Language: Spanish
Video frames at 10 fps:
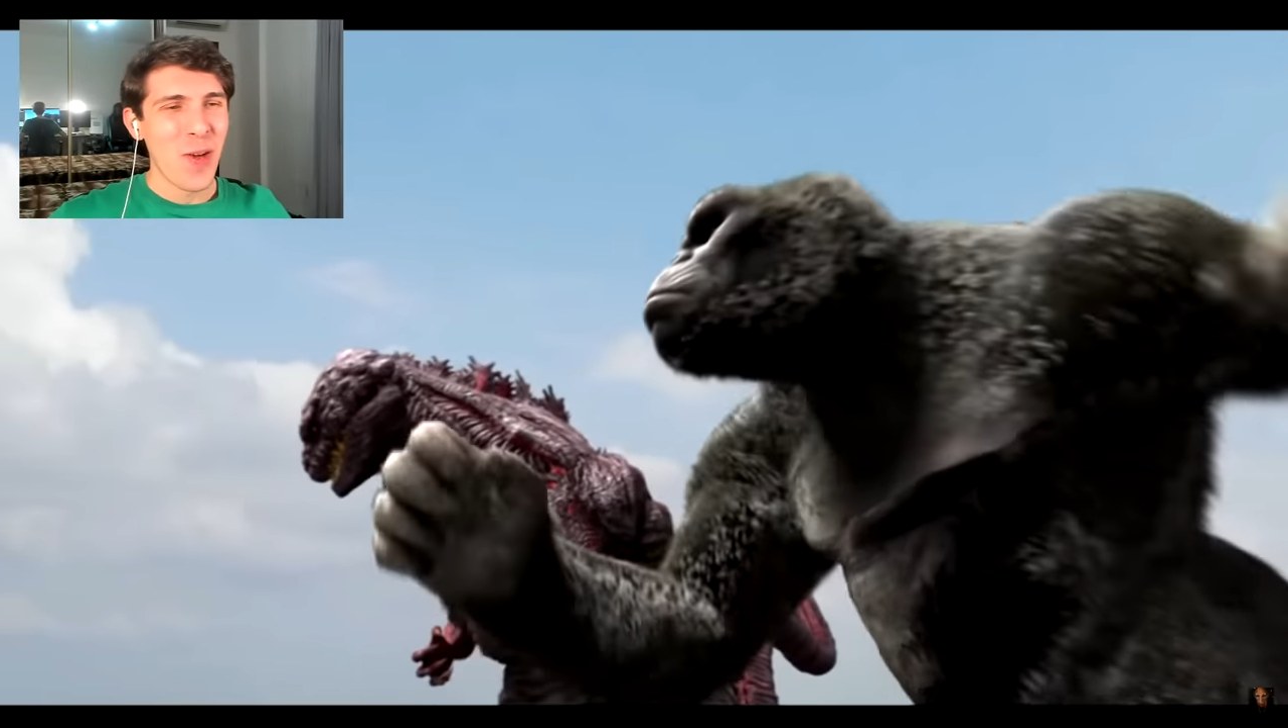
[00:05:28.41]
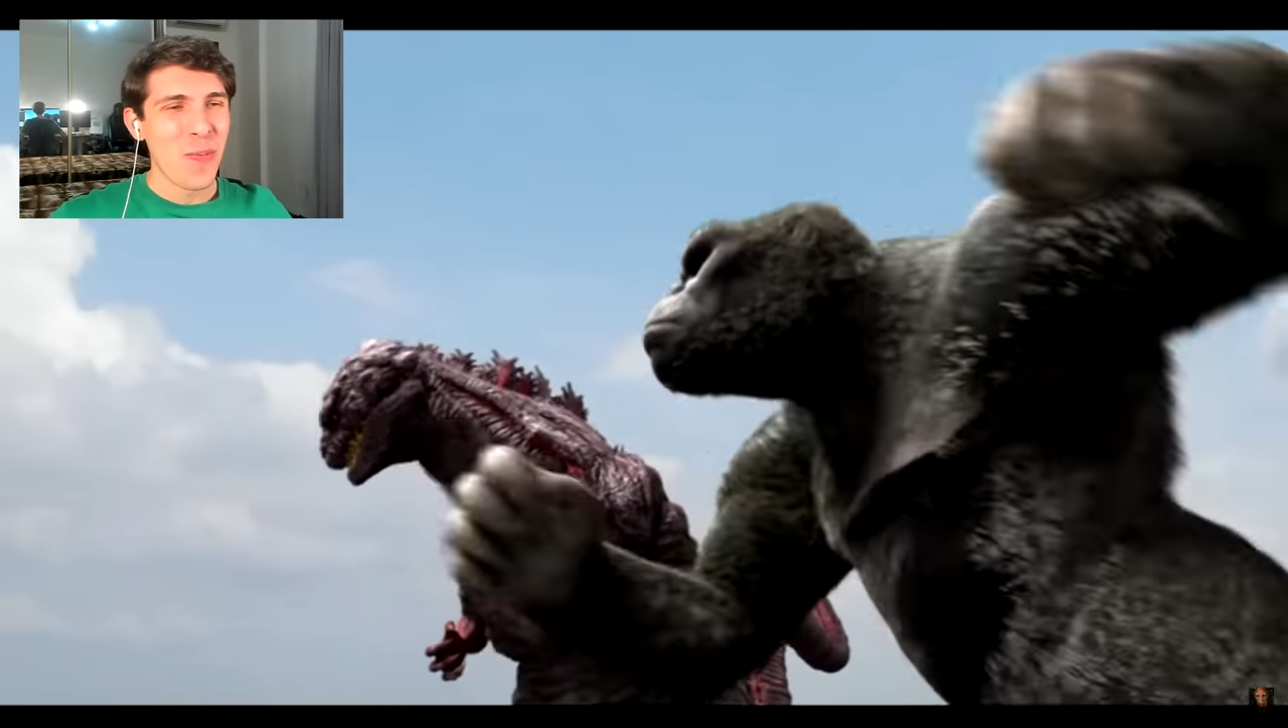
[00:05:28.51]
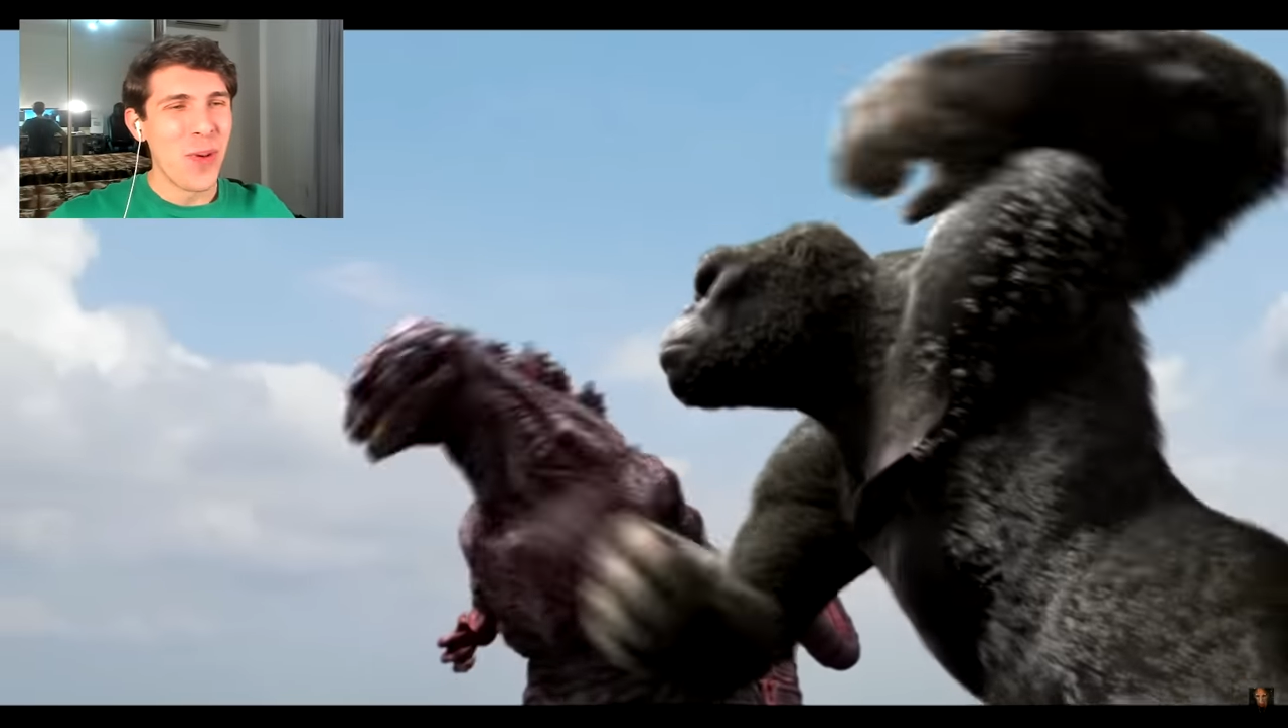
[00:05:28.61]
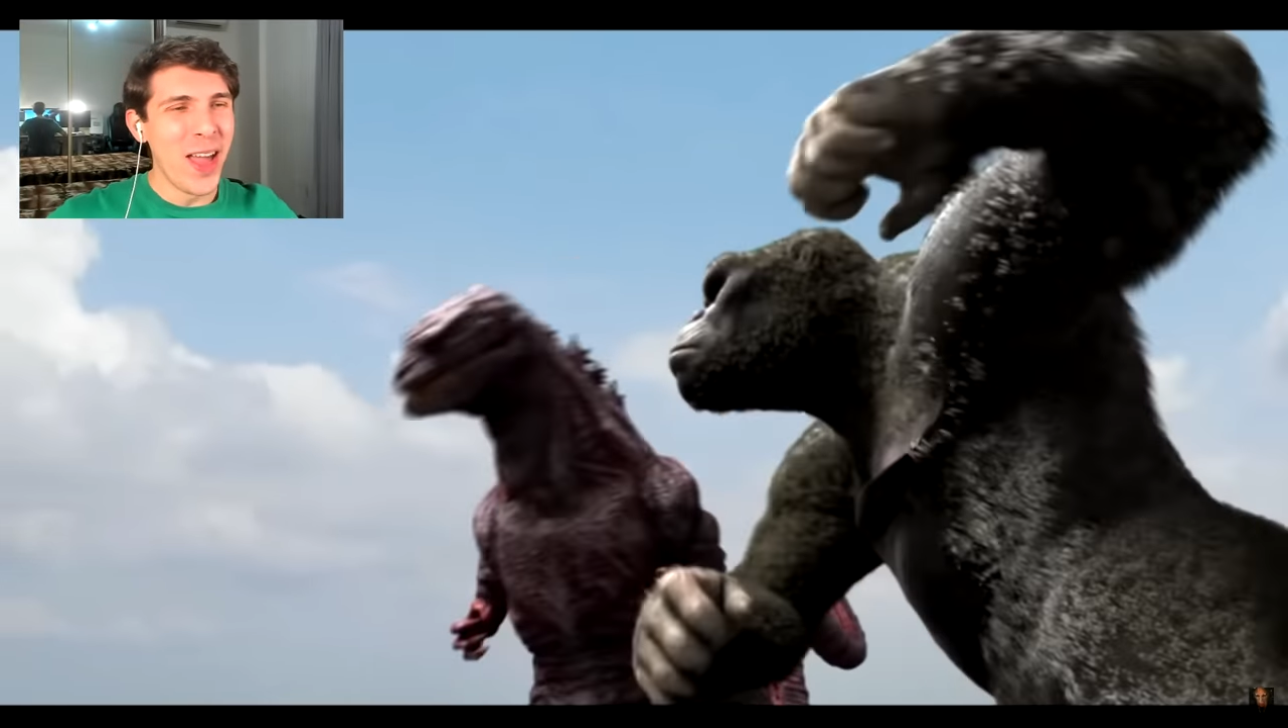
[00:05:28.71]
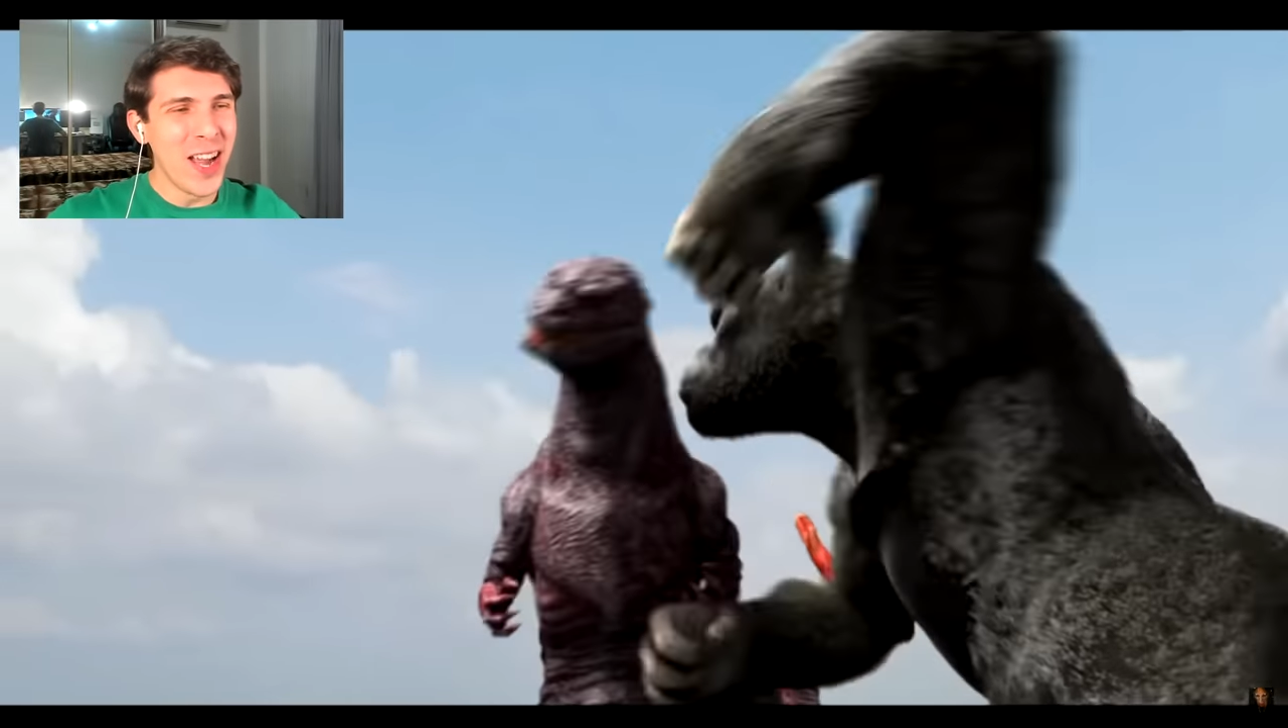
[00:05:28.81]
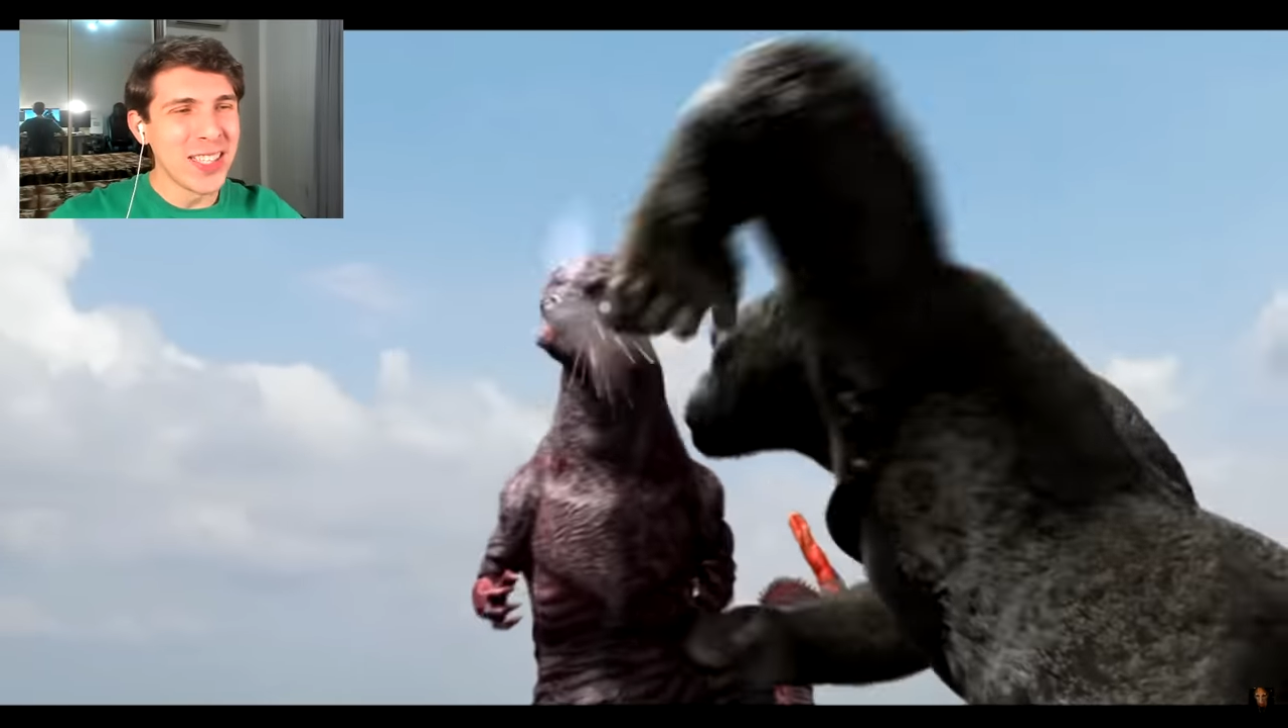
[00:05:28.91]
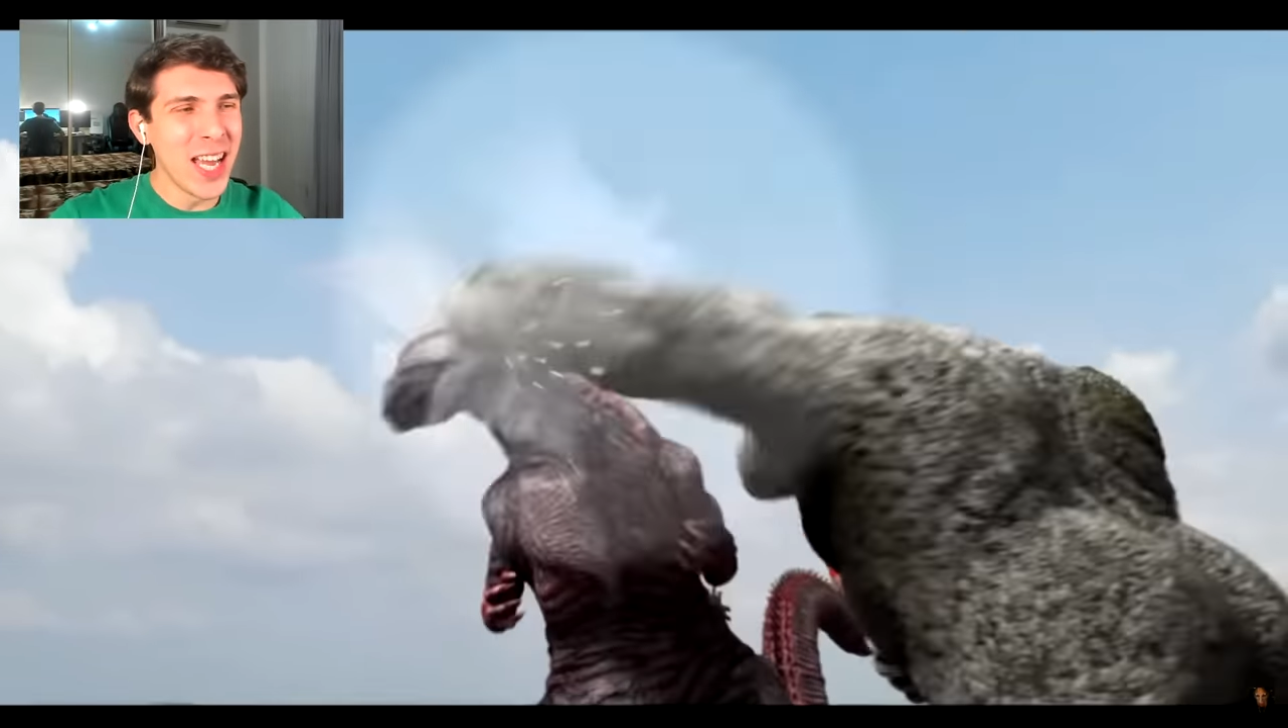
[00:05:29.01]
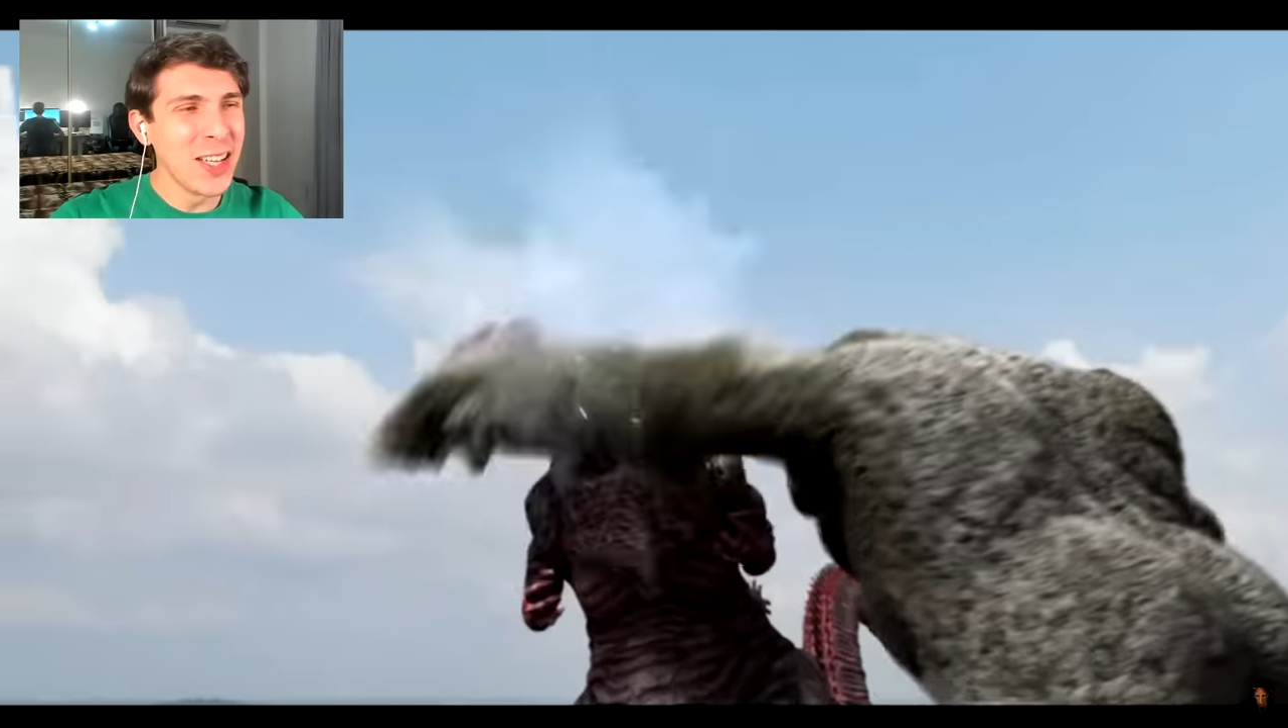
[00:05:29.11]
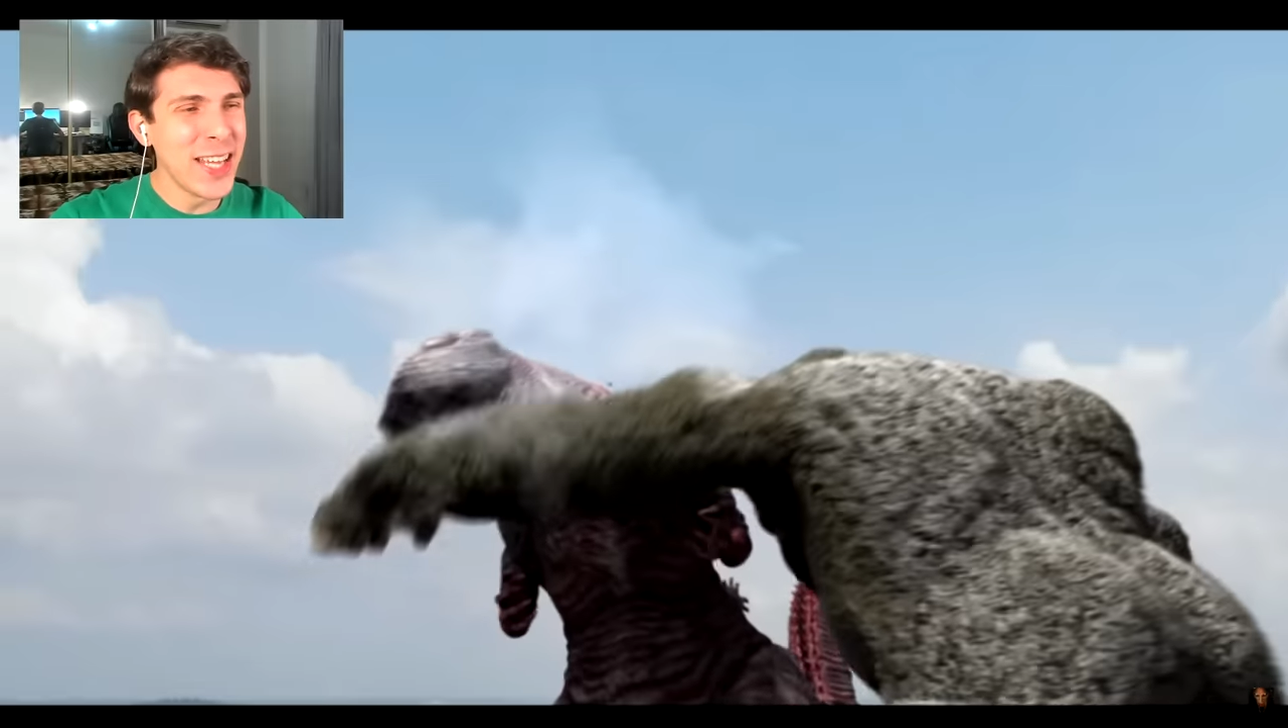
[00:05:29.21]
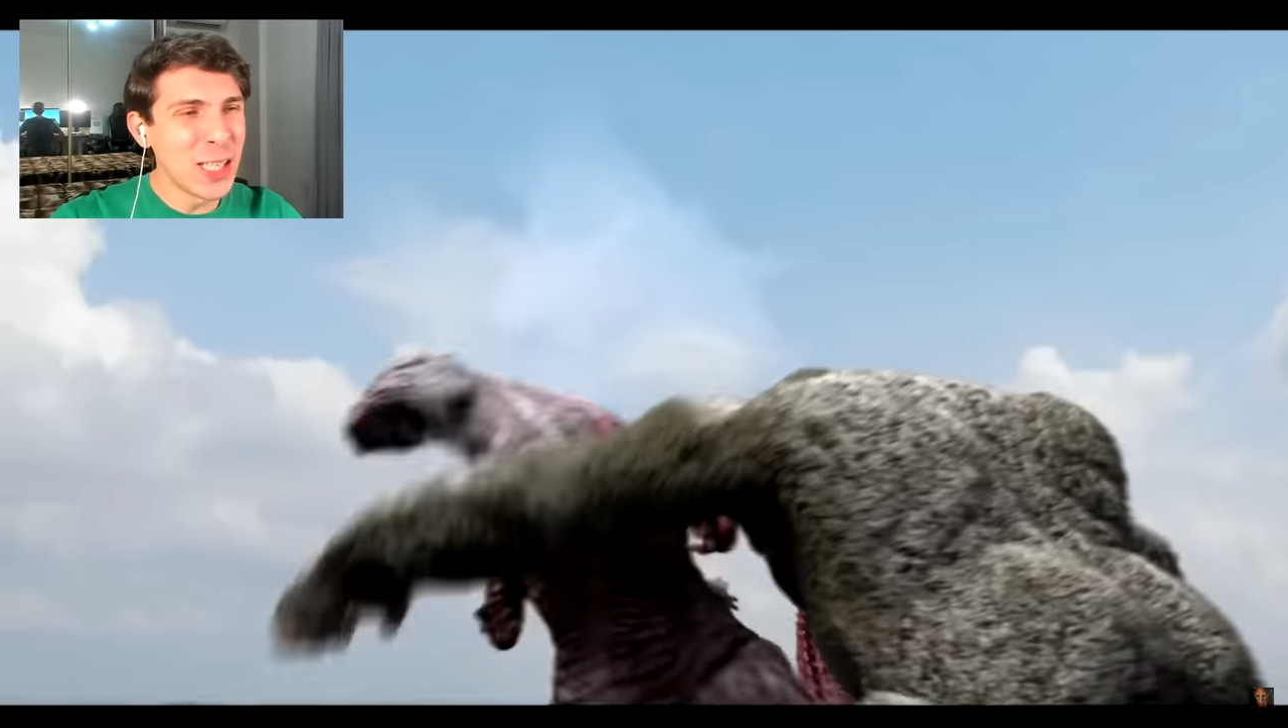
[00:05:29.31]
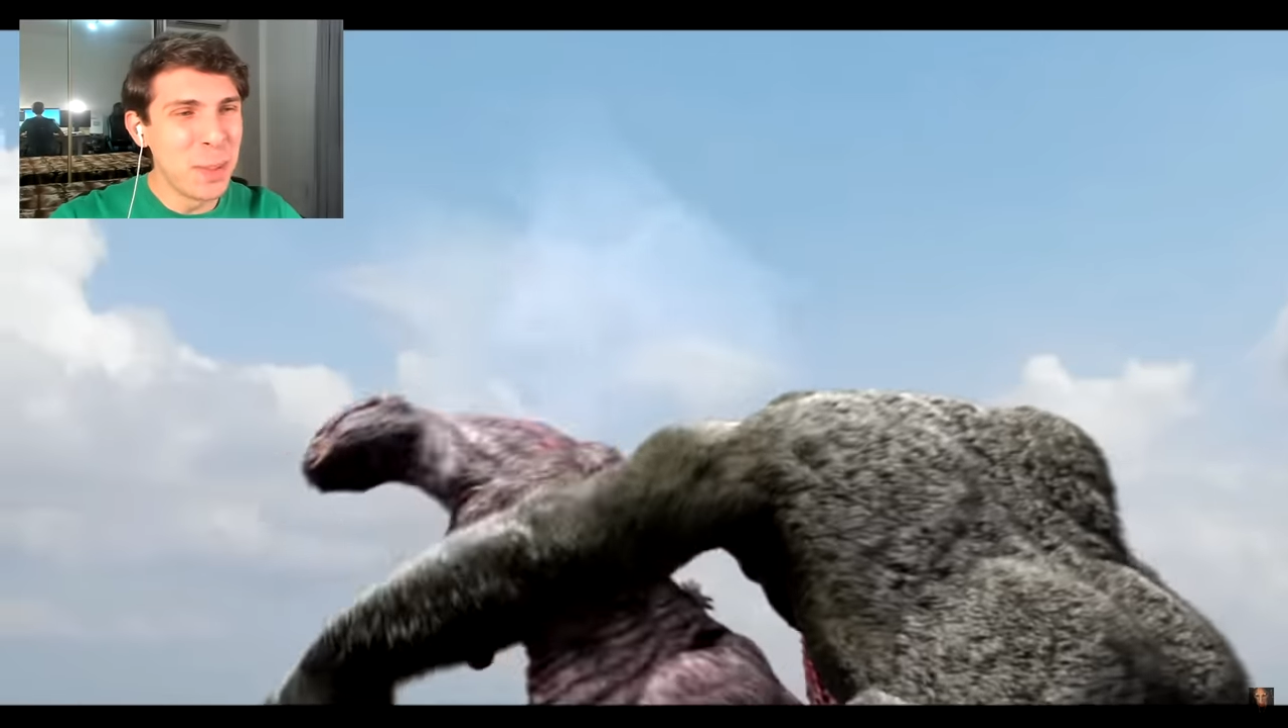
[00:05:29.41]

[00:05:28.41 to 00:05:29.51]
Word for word: Pero no te Andrés